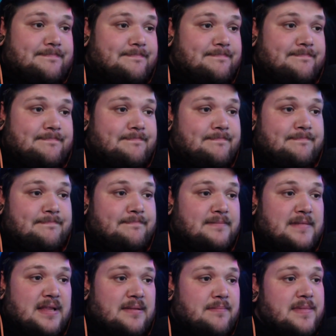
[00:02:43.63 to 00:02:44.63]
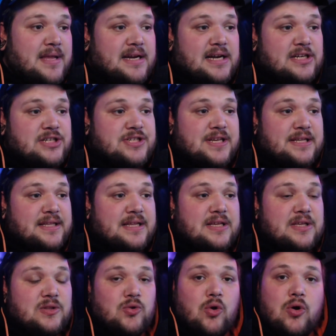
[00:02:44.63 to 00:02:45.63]
мне кажется, это не
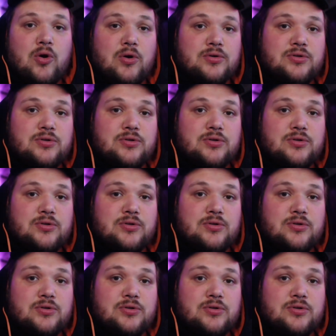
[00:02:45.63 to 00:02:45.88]
то,